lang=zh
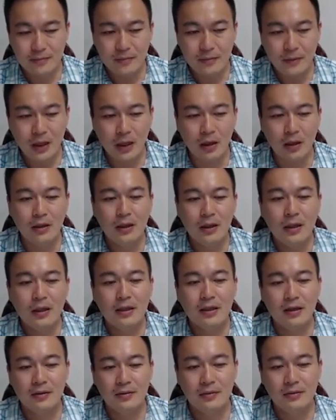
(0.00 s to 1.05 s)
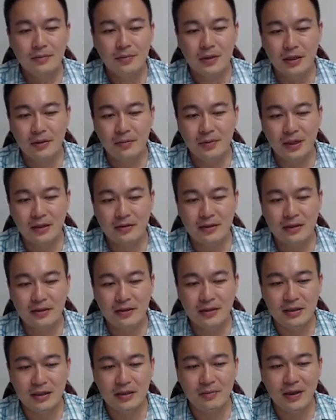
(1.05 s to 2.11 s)
好，那可以表示成
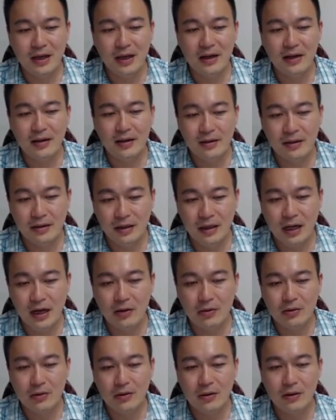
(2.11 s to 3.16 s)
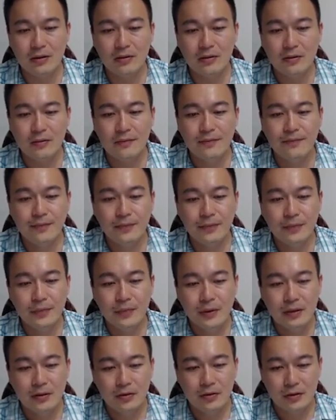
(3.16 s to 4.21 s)
sigma allow 哈，
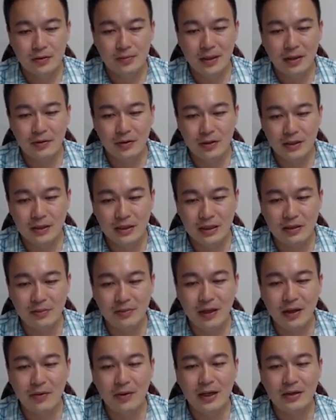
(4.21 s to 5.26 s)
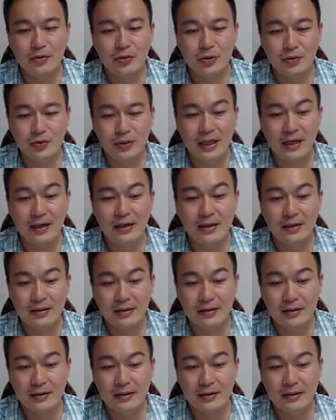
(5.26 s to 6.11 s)
就是把我的 sigma y 除上 n，